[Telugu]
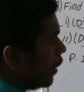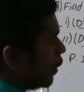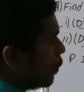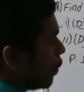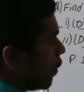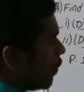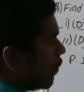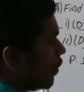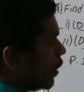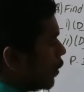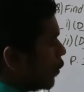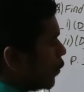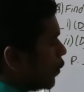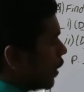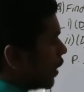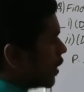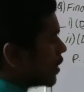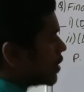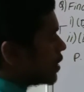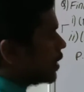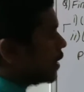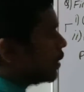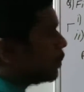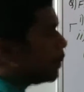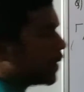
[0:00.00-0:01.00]
ఈ పవర్ టూ
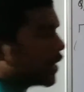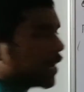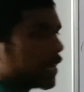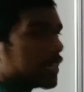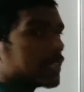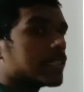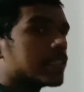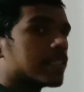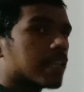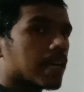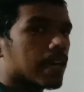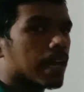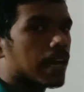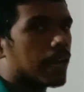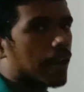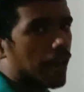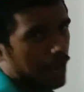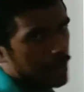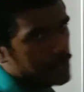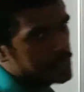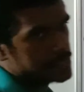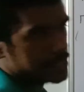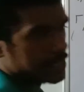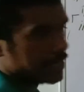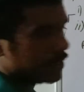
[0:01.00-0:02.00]
ఎక్స్ ఇది ఖచ్చితంగా
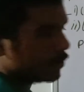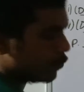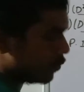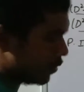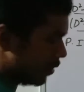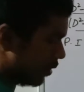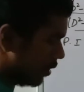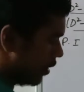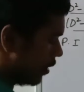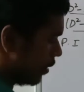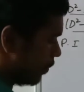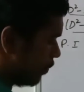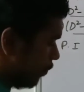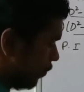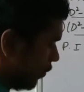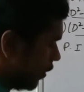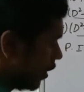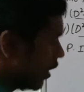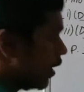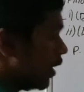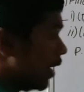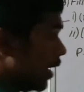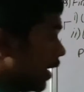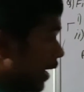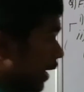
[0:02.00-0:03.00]
రాయాల్సిన
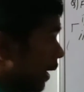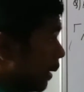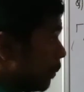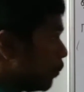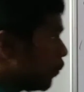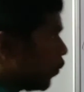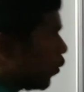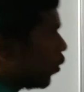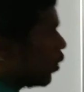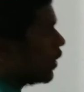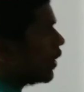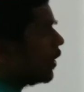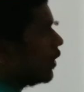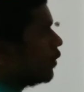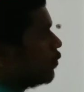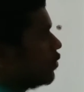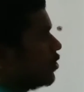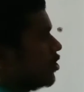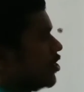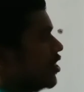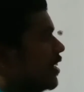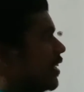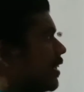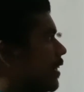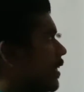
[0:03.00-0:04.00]
ఇంపార్టెంట్
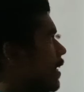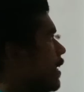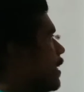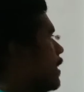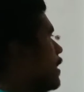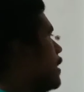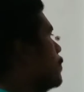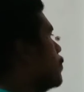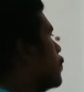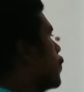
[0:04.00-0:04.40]
క్వశ్చన్ ఇది ఇది